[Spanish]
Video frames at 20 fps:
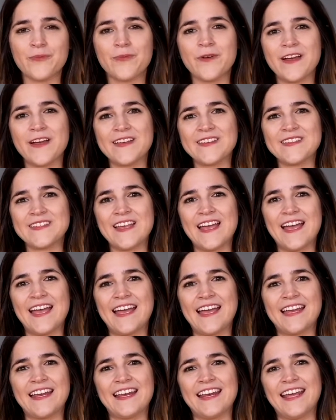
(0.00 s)
Puede
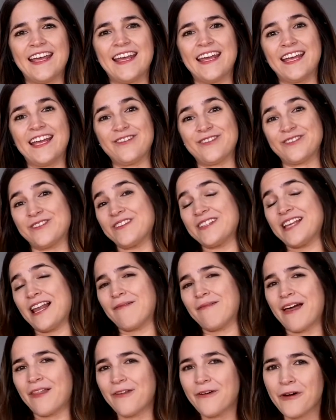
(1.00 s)
ser eh, nuestro
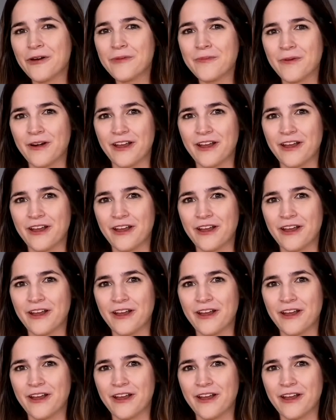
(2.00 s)
Salvador,